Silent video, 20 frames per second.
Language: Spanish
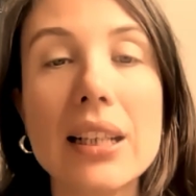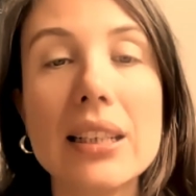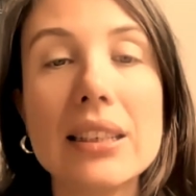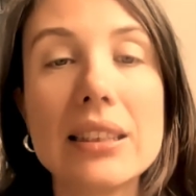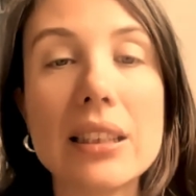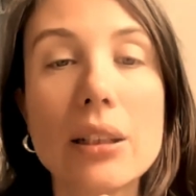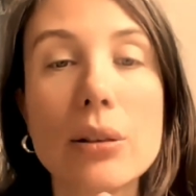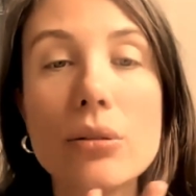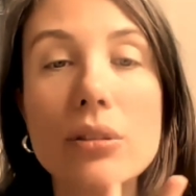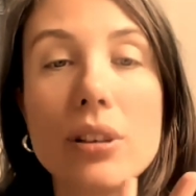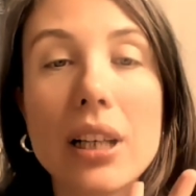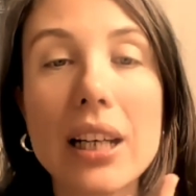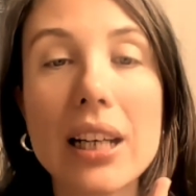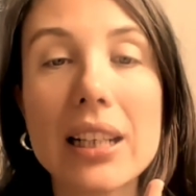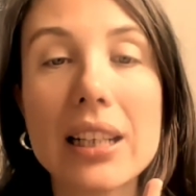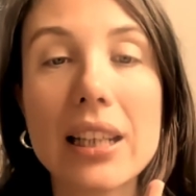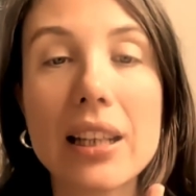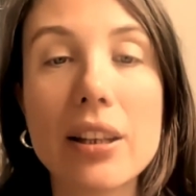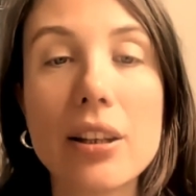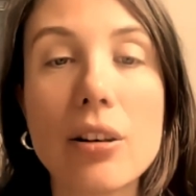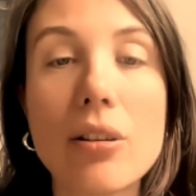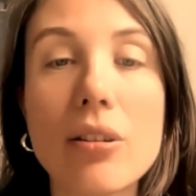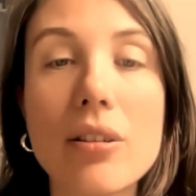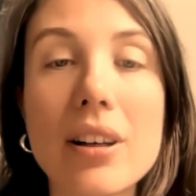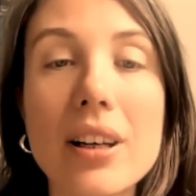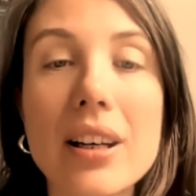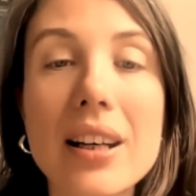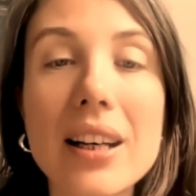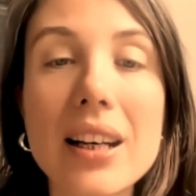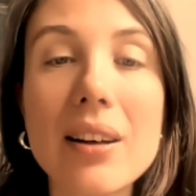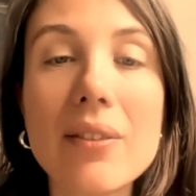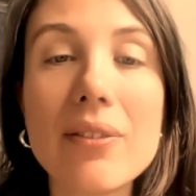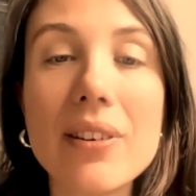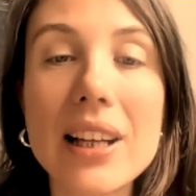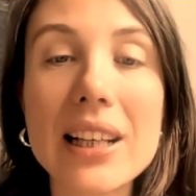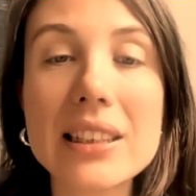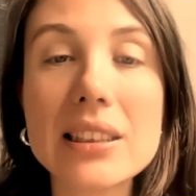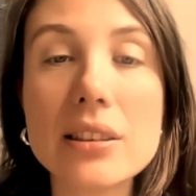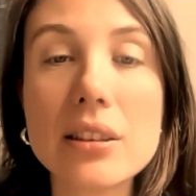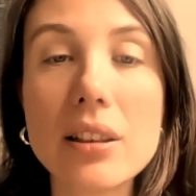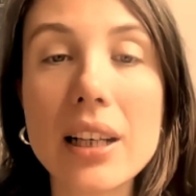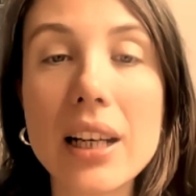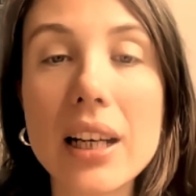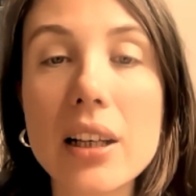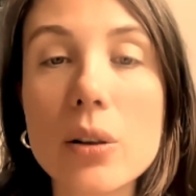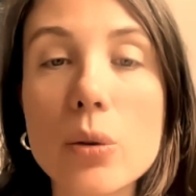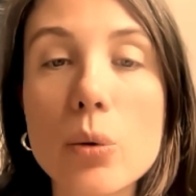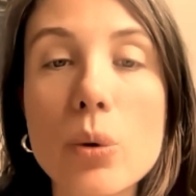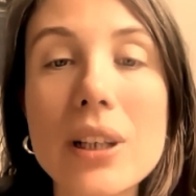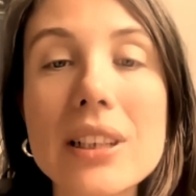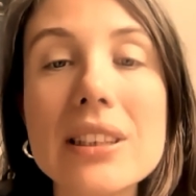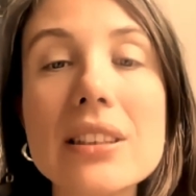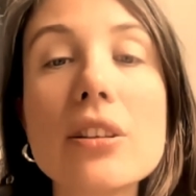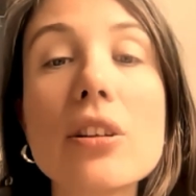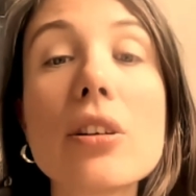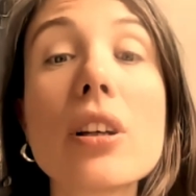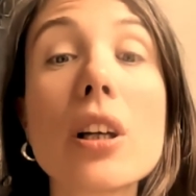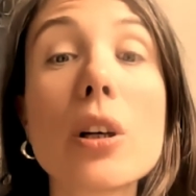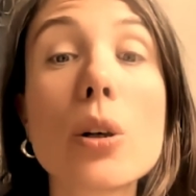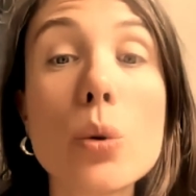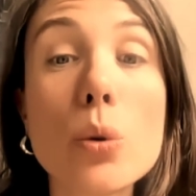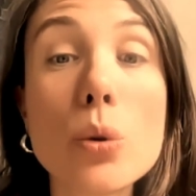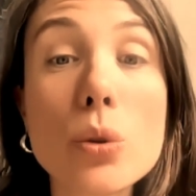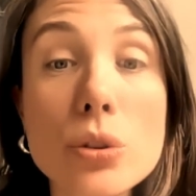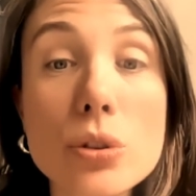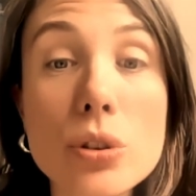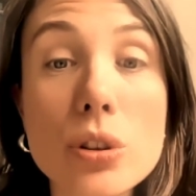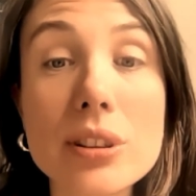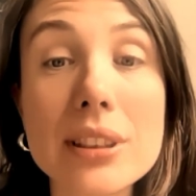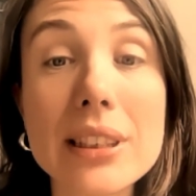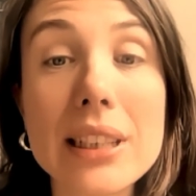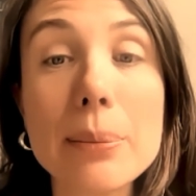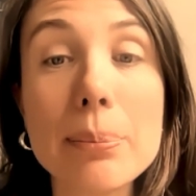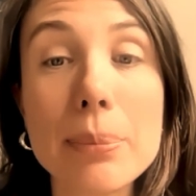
Segundo ejercicio, reflexiona cuántos recursos y